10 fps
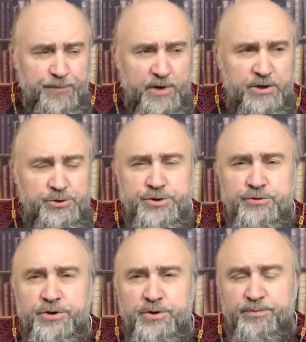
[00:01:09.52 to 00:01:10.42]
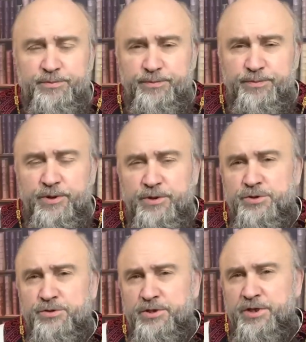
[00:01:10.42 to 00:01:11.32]
Хочу сегодня
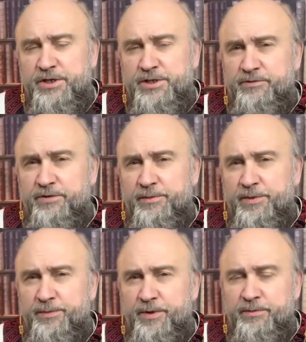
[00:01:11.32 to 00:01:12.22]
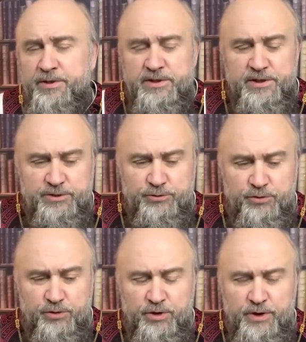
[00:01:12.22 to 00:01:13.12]
порассуждать с вами, помыслить о,
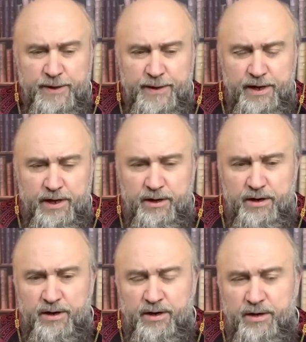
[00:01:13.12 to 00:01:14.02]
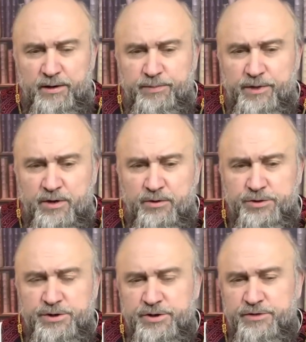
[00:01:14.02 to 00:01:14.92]
о а,
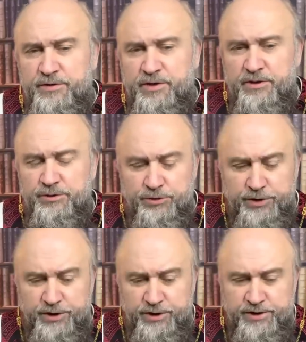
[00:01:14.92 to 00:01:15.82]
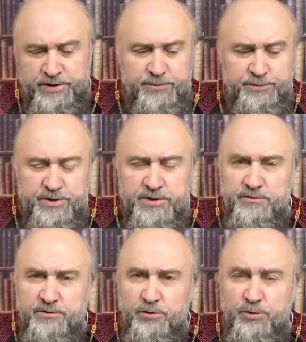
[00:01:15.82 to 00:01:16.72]
пророчествах, которые есть записаны
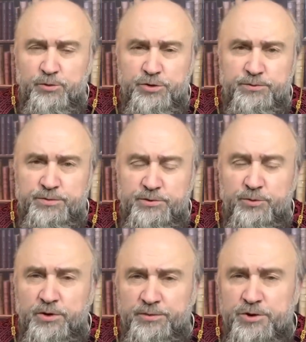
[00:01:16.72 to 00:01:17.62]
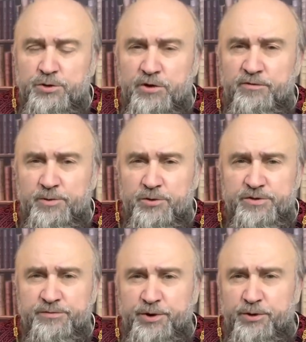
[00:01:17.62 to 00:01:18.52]
в Слове Божьем. Тем более мне столько
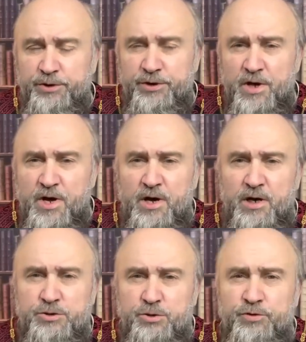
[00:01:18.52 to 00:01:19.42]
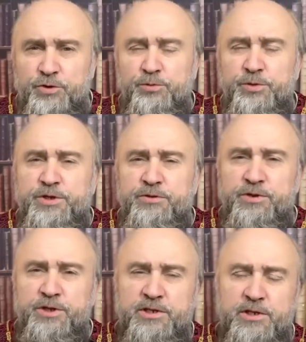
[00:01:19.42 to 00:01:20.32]
вопросов приходит. А что вы думаете,
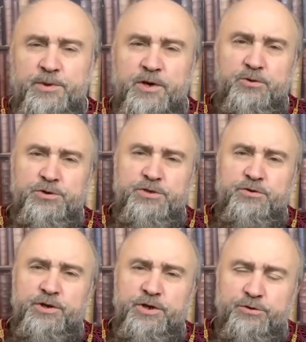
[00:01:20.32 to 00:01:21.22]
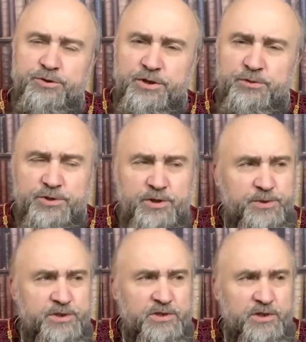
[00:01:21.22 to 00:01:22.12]
вот есть ли пророчества на эту тему,
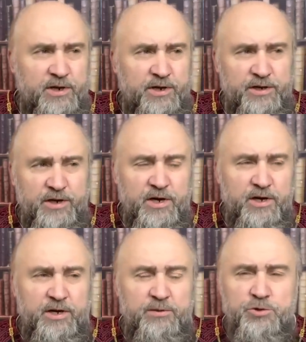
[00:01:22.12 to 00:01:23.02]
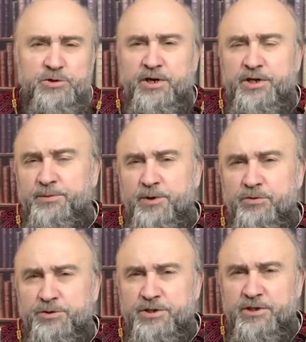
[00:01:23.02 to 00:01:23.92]
записаны ли они? Или, может, какие-то
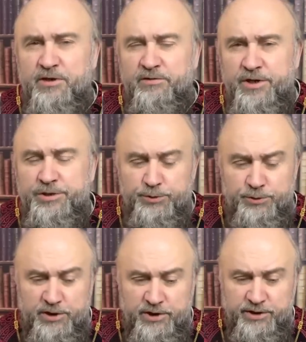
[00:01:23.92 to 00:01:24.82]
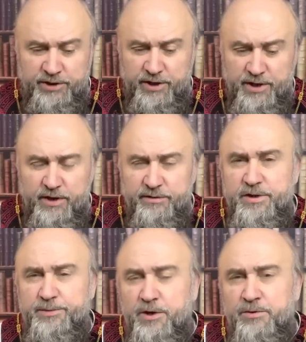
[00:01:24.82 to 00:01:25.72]
пророческие слова еще были даны?
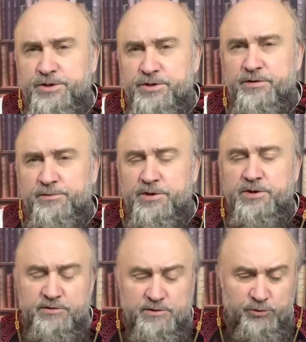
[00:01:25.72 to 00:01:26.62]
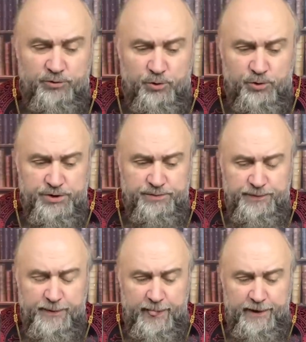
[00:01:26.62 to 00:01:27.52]
Все пророчества записаны в Слове Божьем.
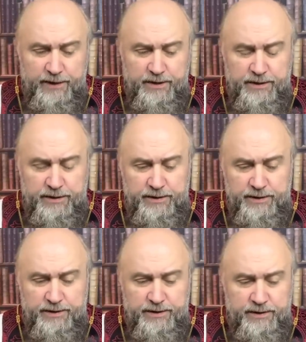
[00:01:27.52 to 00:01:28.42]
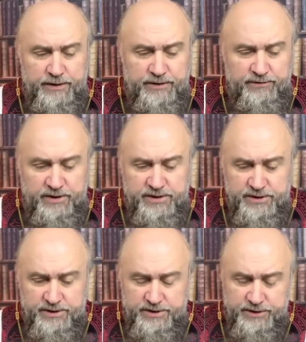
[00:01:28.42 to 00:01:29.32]

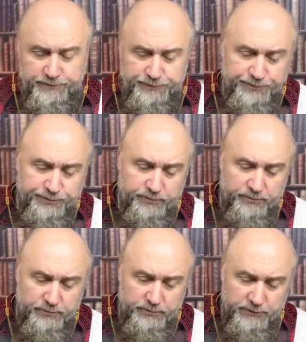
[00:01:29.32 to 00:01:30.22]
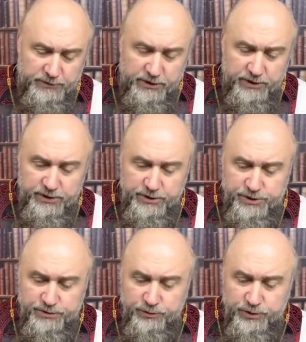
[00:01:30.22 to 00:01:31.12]
24
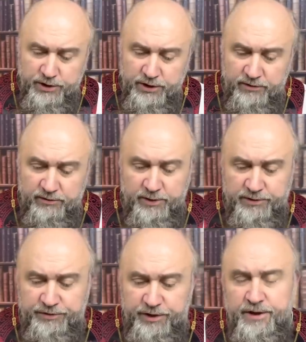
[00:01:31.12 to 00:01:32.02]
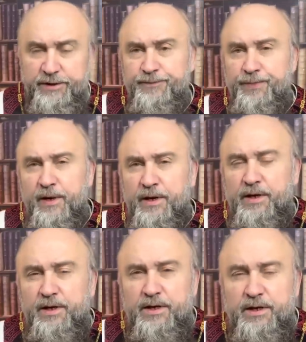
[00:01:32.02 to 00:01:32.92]
а, глава Матфея,
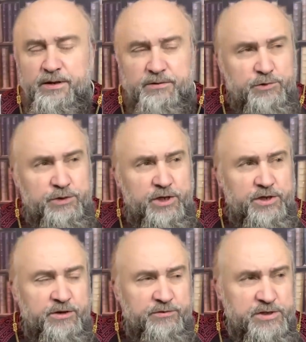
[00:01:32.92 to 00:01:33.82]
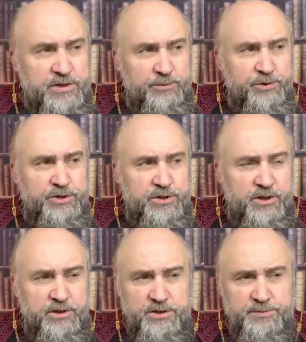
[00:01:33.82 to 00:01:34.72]
а, вот я недавно сам ее
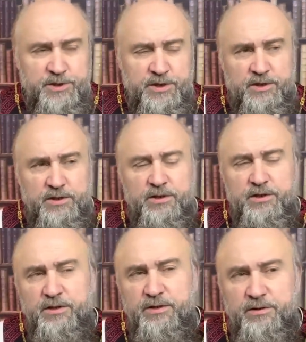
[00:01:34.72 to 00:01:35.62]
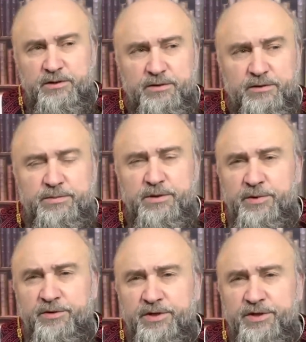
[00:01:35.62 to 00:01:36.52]
читал, разбирал, а,
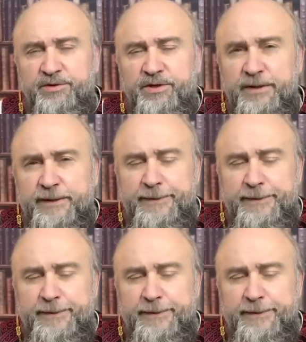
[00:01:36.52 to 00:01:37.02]
проповедовал.